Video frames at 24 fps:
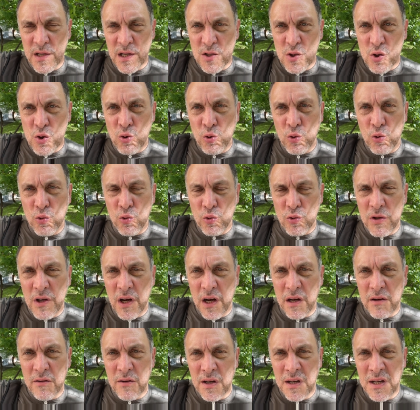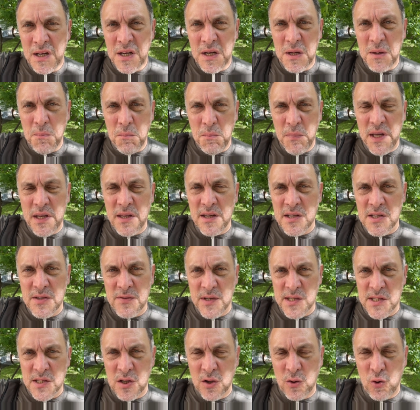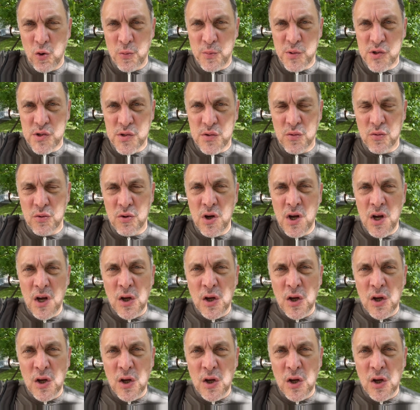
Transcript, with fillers: Расулу Кудаева, менее известных обществу.